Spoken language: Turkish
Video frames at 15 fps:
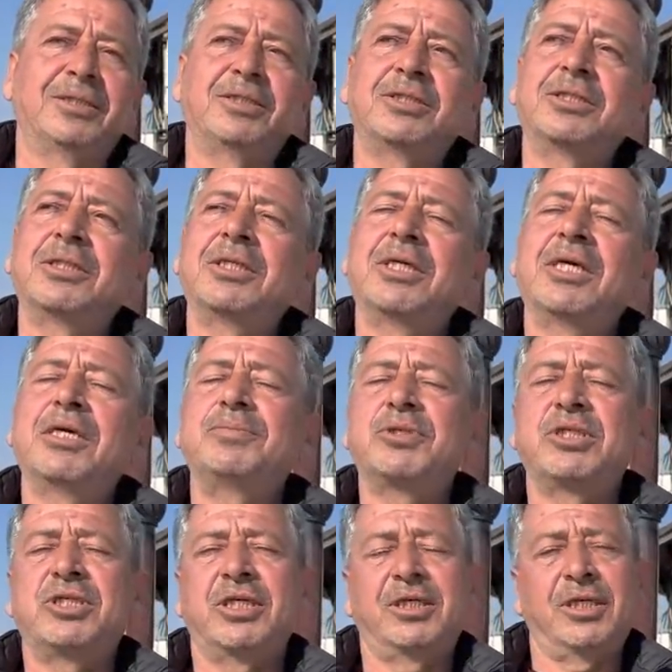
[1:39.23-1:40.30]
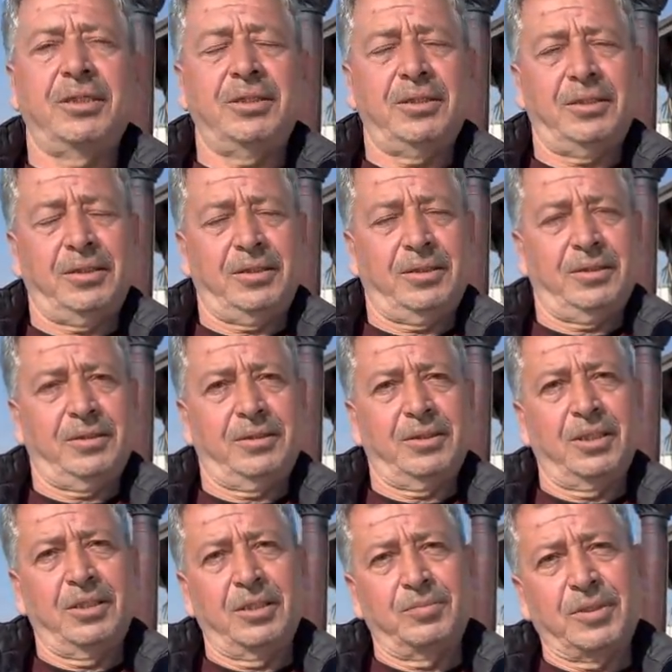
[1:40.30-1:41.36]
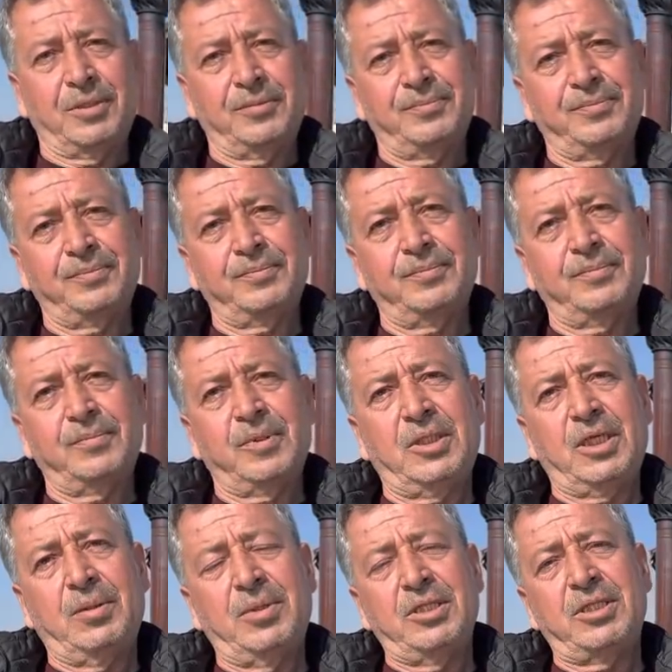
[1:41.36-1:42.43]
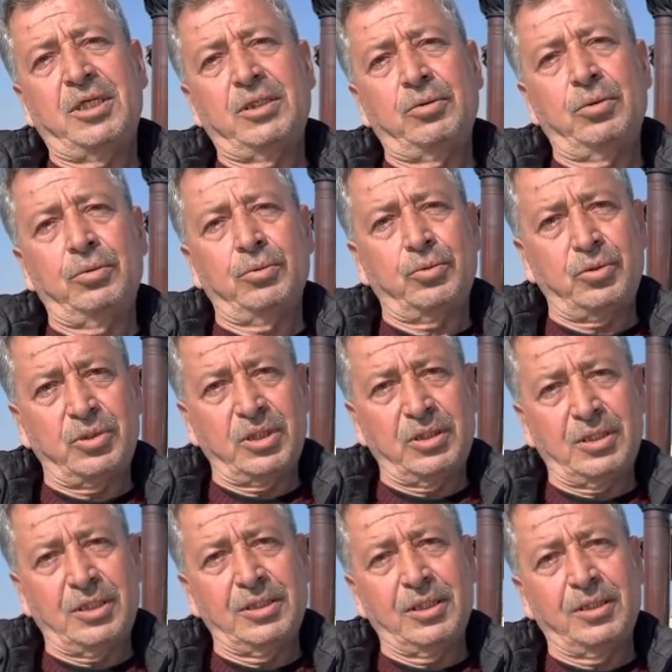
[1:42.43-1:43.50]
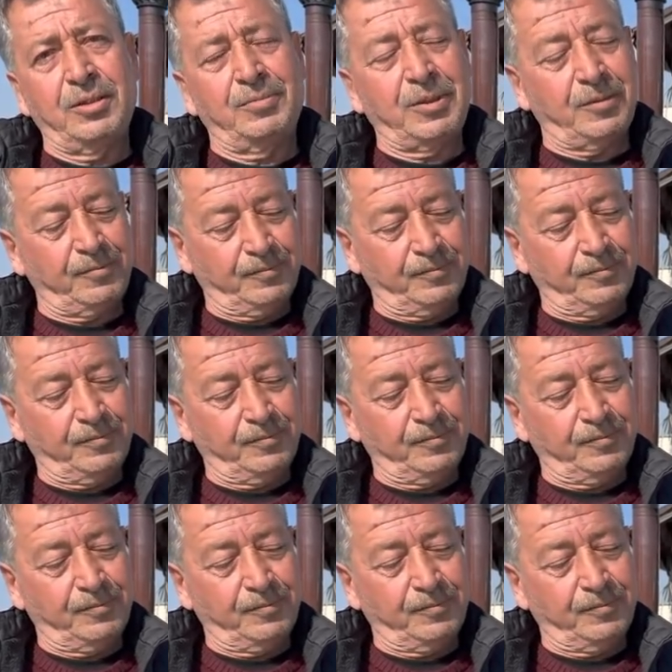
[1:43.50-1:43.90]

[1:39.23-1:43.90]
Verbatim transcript: İşte hepsi şeyden dağılma. Kemal Serdaroğlu'nun kuşlarından dağılma.